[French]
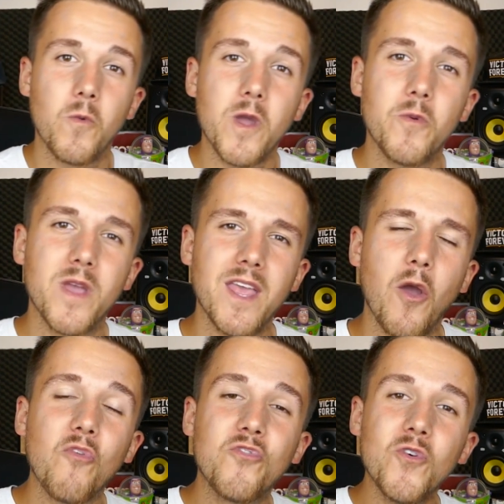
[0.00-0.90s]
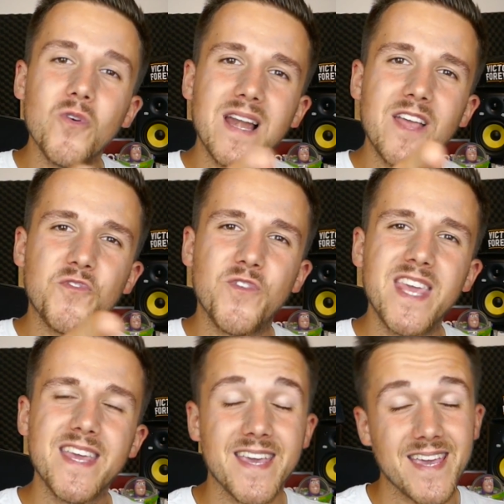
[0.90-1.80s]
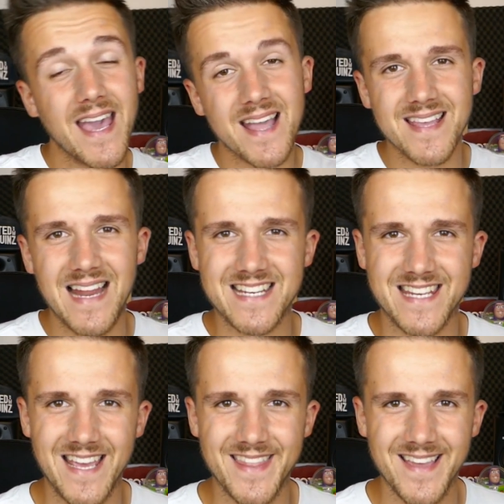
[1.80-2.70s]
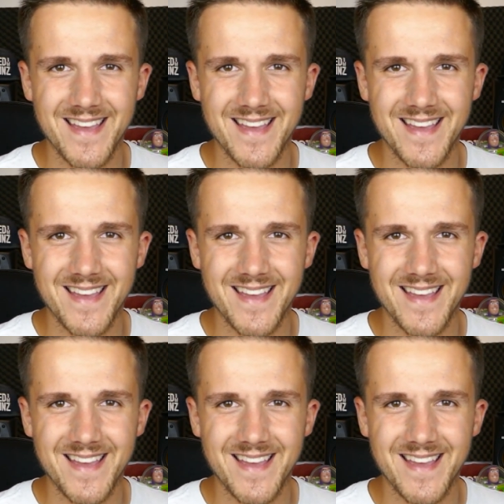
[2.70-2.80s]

Oui oui, vous les filles qui regardez la chaîne.